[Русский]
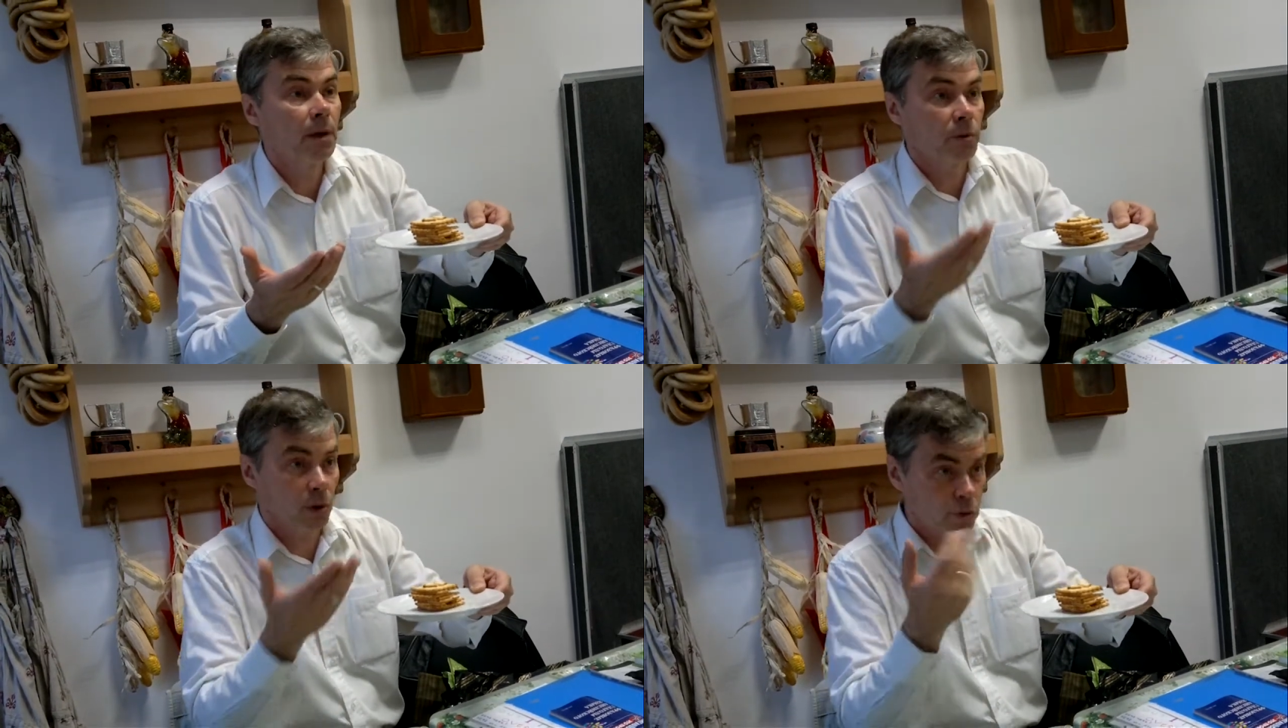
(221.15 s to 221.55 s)

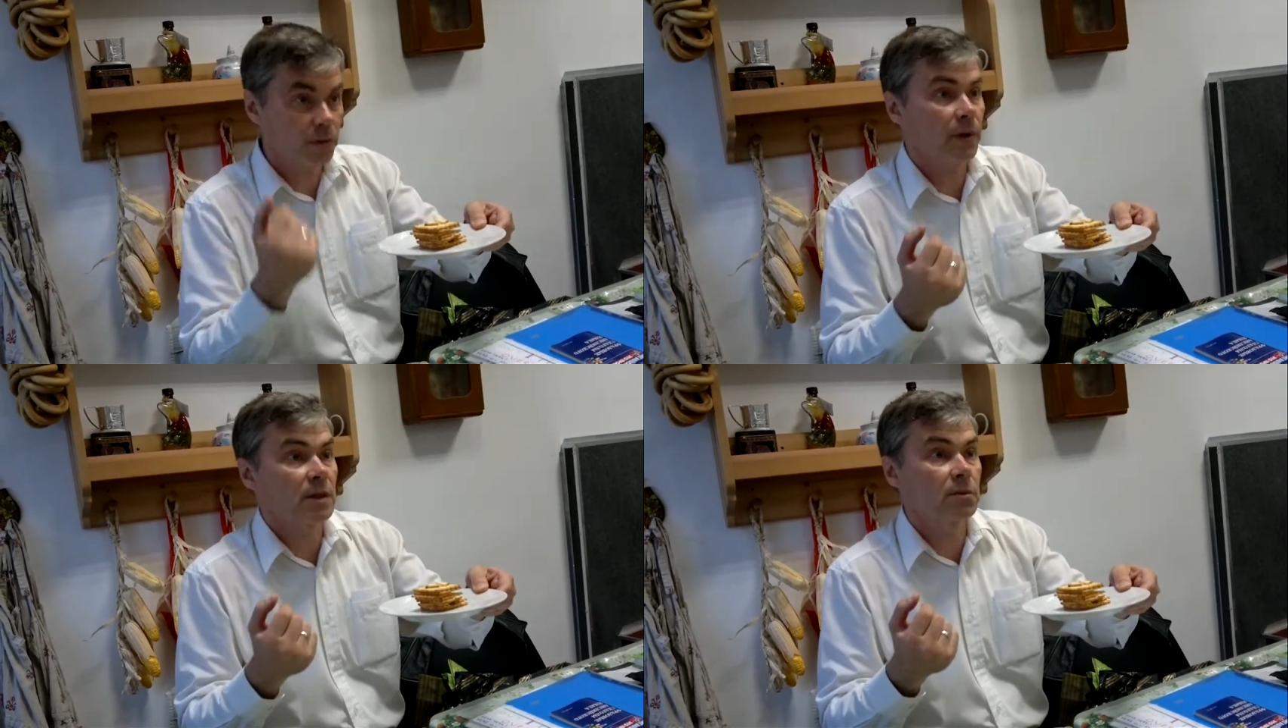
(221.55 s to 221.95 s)
вот это уже
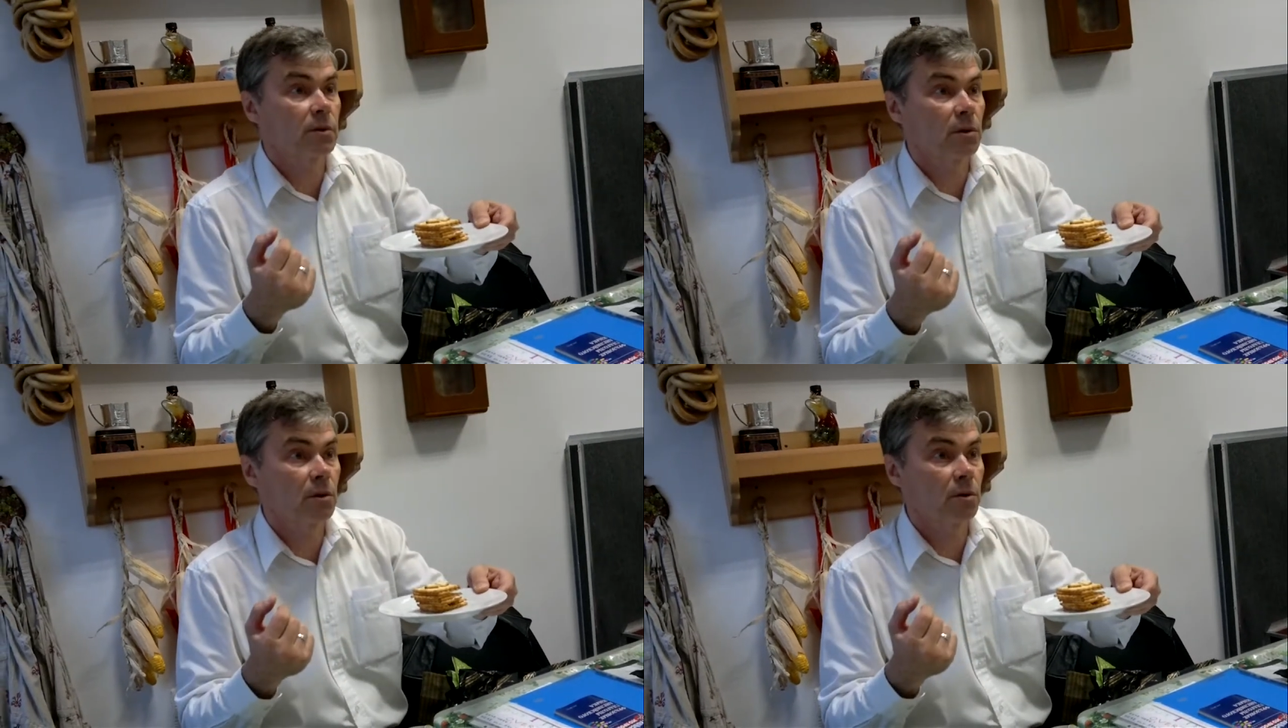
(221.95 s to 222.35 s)

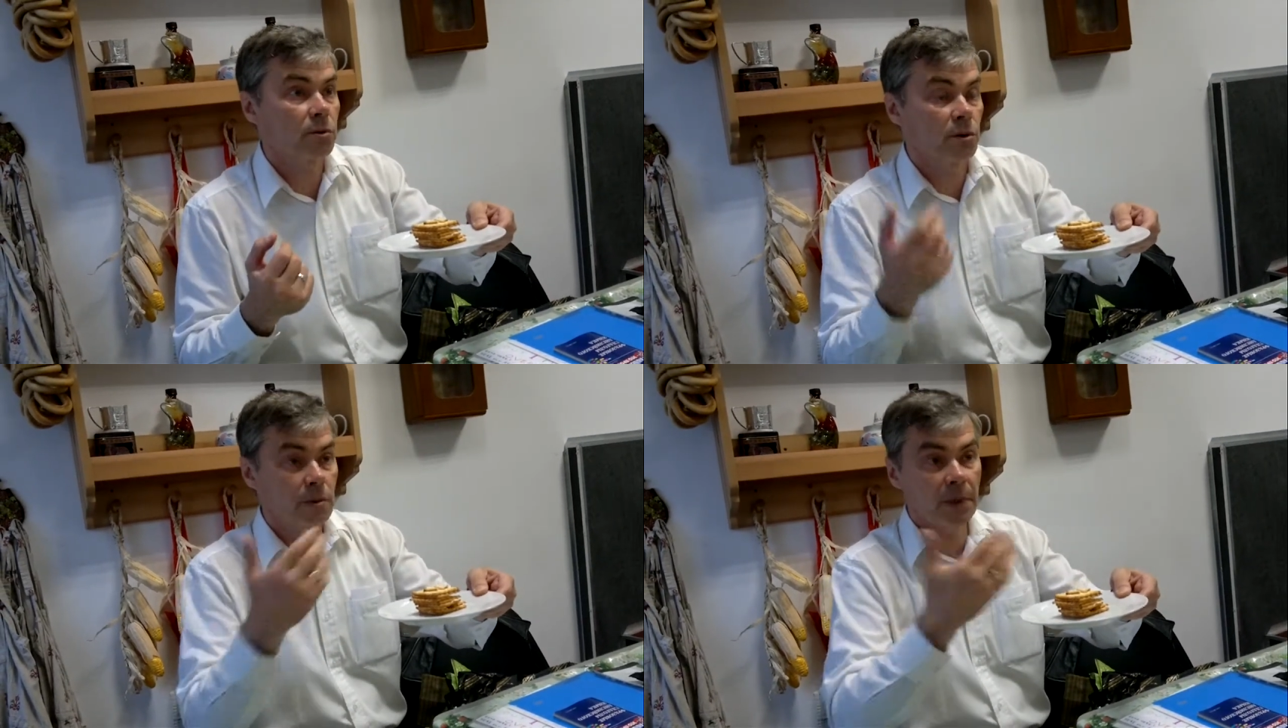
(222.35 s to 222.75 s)
фразовый глагол,
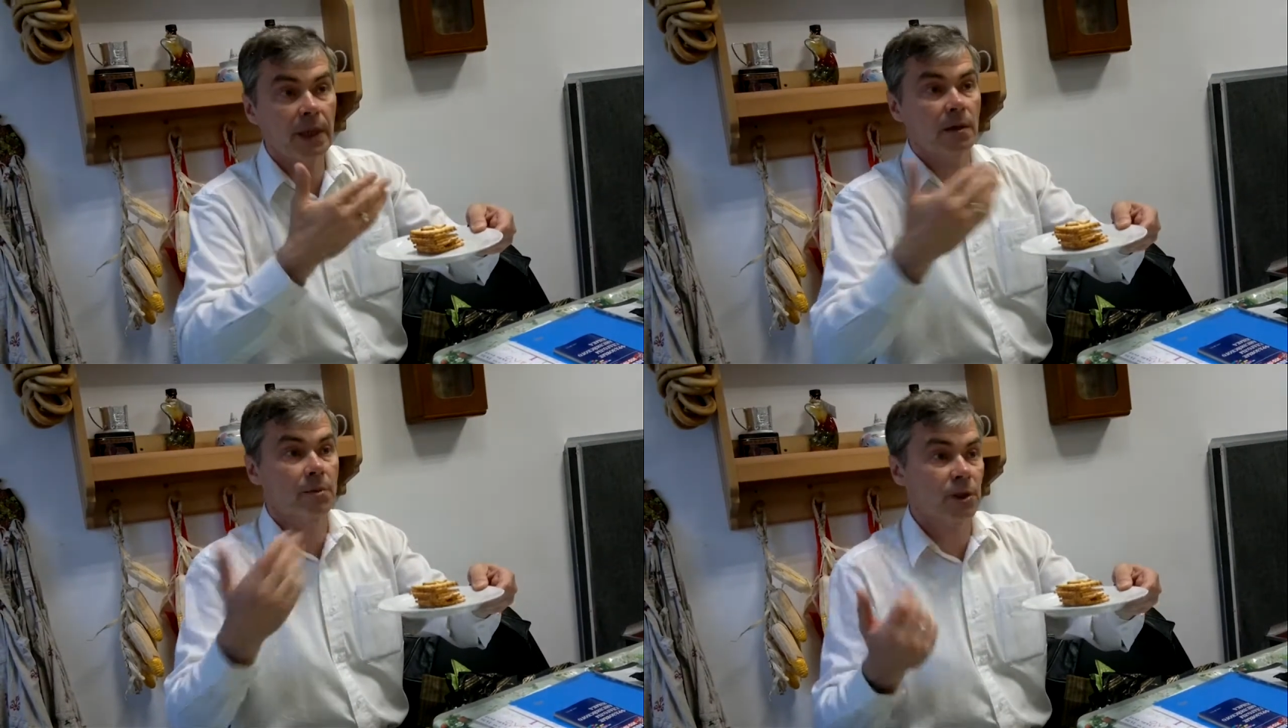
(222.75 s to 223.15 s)
то есть speak
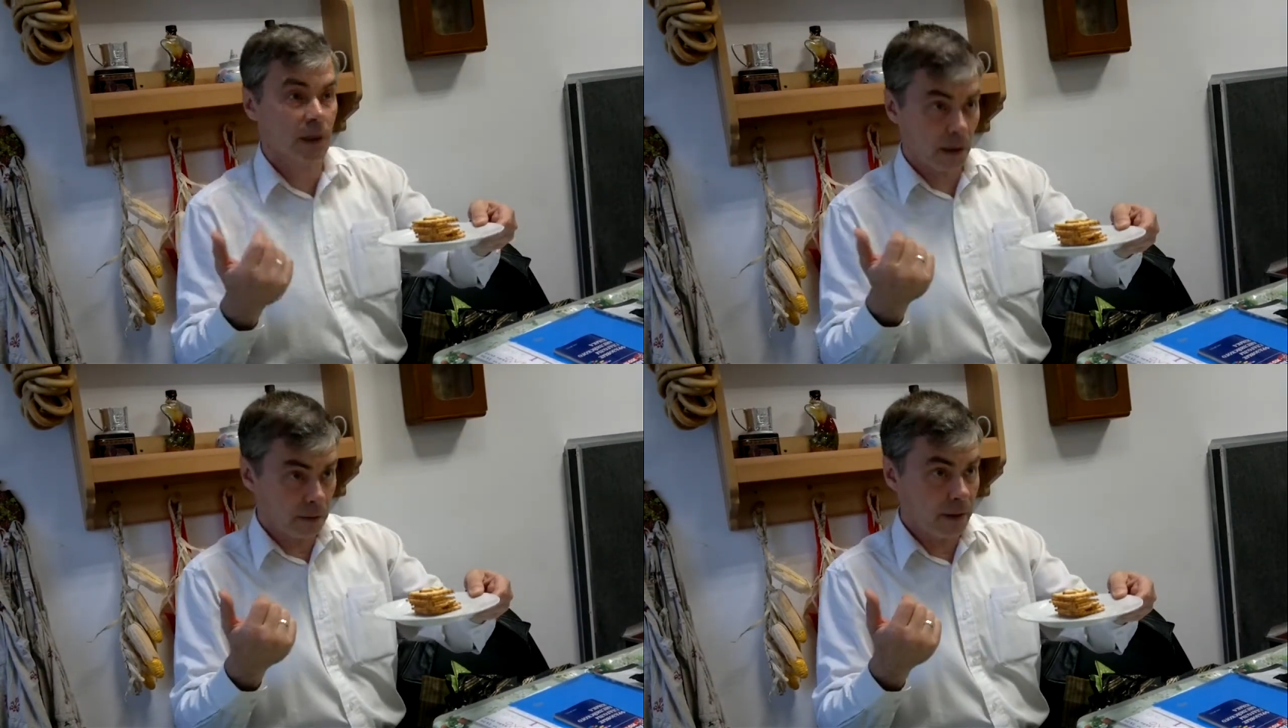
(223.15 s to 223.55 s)
это
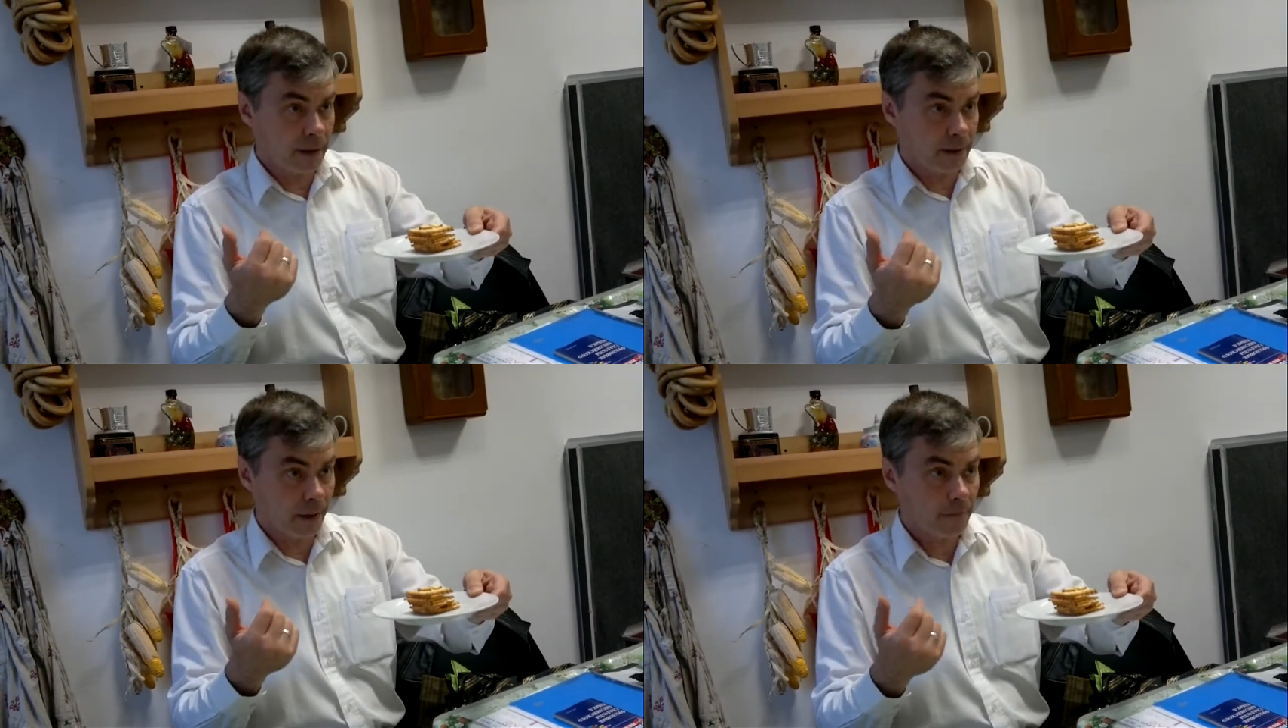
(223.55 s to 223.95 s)
вообще-то
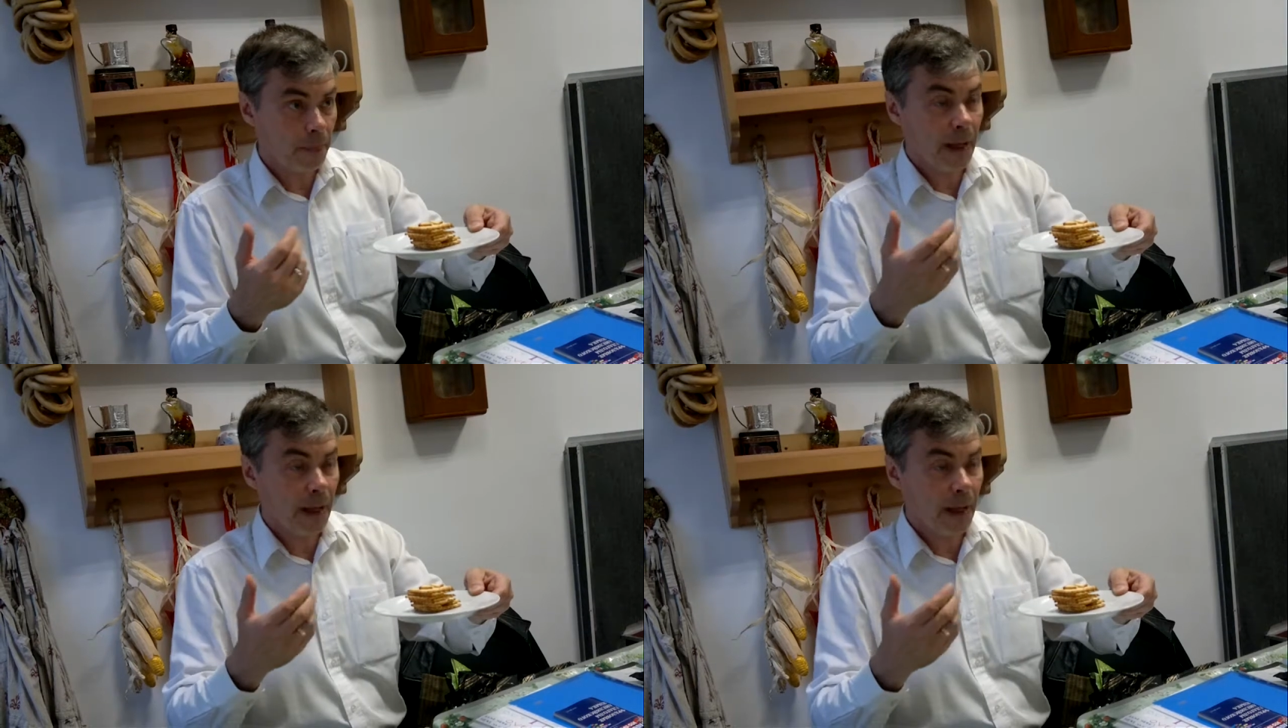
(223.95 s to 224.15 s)
говорить, да,